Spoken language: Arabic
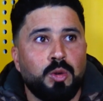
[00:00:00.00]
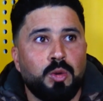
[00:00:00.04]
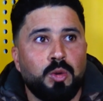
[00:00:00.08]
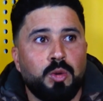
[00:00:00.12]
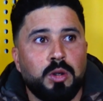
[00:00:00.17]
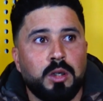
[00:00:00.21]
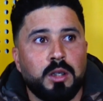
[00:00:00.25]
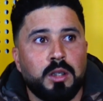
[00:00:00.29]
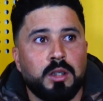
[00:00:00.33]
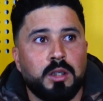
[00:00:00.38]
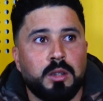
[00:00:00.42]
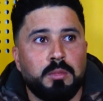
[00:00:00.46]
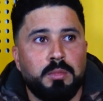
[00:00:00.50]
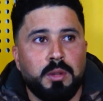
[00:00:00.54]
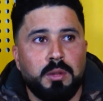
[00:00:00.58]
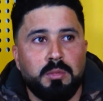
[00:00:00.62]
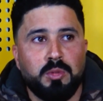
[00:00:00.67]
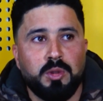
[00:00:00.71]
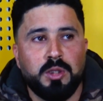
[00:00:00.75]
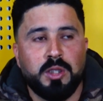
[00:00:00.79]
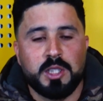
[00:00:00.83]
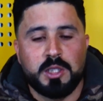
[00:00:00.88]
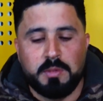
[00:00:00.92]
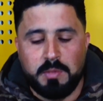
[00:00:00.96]

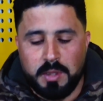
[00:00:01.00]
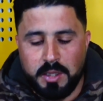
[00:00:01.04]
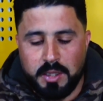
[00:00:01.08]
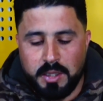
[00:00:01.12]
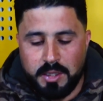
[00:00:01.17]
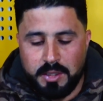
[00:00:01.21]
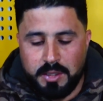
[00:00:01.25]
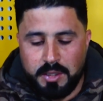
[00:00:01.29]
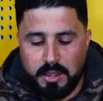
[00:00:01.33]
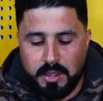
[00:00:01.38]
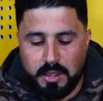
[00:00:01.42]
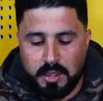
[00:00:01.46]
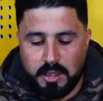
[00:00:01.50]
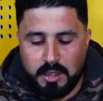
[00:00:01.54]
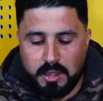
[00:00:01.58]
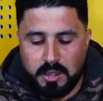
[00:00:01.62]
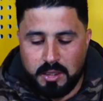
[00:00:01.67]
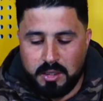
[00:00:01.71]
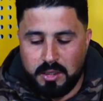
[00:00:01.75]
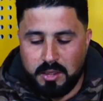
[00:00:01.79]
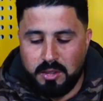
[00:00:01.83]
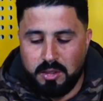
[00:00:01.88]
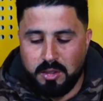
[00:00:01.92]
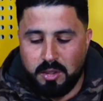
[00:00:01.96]
وبالمناسبة هذه
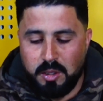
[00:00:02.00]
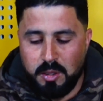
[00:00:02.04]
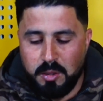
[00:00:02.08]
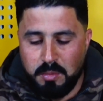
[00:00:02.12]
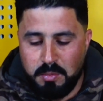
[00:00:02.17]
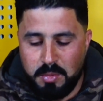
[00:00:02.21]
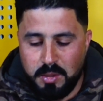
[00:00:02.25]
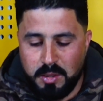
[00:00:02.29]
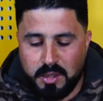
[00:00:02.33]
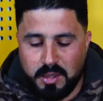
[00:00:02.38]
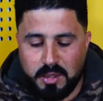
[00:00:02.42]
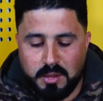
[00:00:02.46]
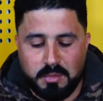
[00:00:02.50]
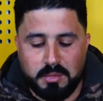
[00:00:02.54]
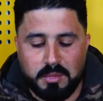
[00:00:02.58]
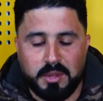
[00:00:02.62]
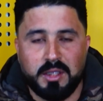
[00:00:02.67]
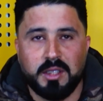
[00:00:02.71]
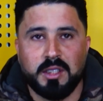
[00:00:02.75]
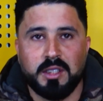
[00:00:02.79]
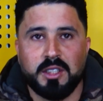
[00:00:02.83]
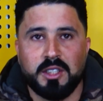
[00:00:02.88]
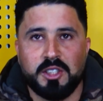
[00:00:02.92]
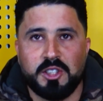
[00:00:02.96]
نطلب
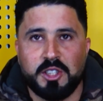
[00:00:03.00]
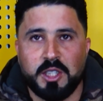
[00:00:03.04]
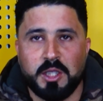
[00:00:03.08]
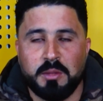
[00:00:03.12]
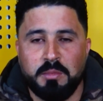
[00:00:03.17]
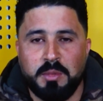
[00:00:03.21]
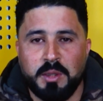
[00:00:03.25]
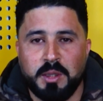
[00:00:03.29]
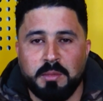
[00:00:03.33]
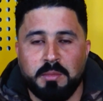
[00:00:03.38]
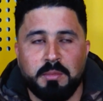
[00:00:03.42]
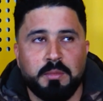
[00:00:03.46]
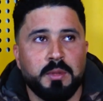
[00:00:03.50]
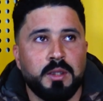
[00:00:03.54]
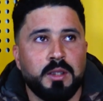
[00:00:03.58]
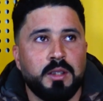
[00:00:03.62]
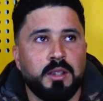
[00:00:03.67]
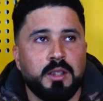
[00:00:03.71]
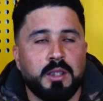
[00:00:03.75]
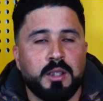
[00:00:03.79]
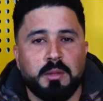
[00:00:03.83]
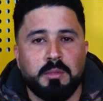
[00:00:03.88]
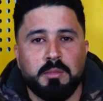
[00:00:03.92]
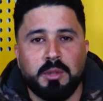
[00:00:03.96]
من الشباب
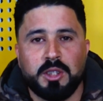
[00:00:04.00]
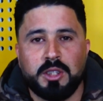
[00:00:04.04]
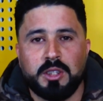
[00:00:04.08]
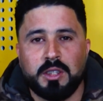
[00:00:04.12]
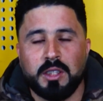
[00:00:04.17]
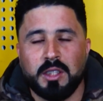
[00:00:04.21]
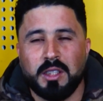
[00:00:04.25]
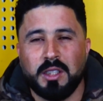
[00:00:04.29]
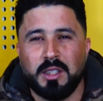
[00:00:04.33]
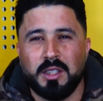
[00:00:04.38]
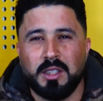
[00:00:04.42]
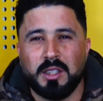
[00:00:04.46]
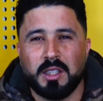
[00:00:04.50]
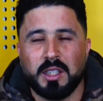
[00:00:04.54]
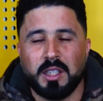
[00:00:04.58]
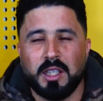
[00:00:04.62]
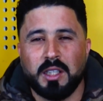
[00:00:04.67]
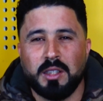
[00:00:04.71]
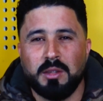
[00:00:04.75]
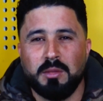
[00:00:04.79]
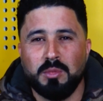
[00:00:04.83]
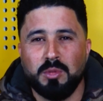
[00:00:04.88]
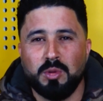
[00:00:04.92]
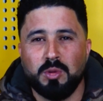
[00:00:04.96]
باش
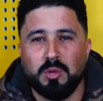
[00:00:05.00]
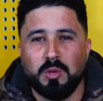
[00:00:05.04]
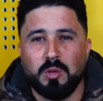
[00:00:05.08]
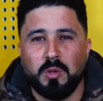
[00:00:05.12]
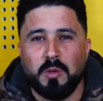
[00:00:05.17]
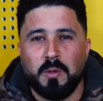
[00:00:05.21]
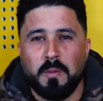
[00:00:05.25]
يتقدموا